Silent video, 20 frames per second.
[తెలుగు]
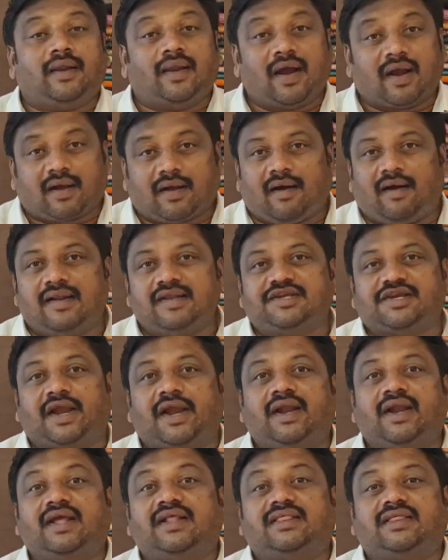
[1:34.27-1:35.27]
నాకు కాల్
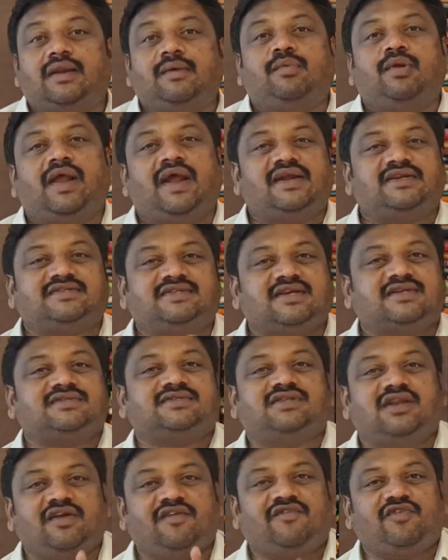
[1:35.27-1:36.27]
చేయండి త్రిబుల్ ఎయిట్ సిక్స్
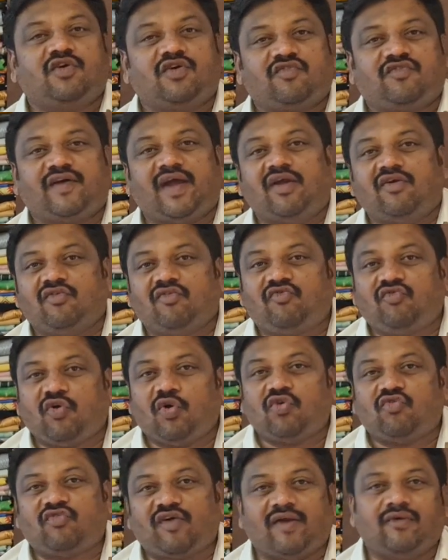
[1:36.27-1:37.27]
త్రీ ఫోర్ ఫైవ్
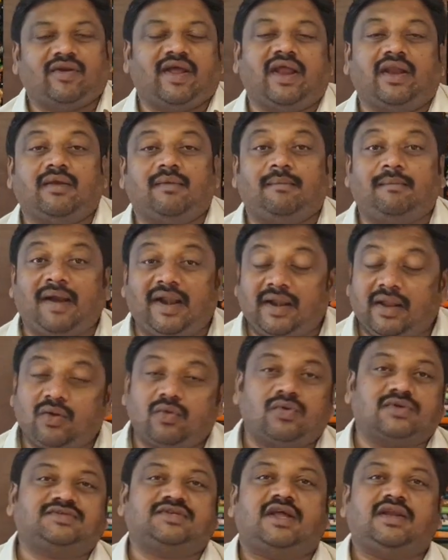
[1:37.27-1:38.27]
ఫోర్ ఫైవ్ నైన్ మళ్ళీ
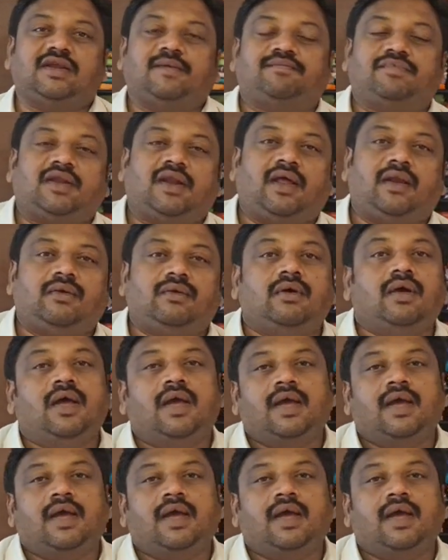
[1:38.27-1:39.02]
ఇంకొకసారి చెప్తున్నాను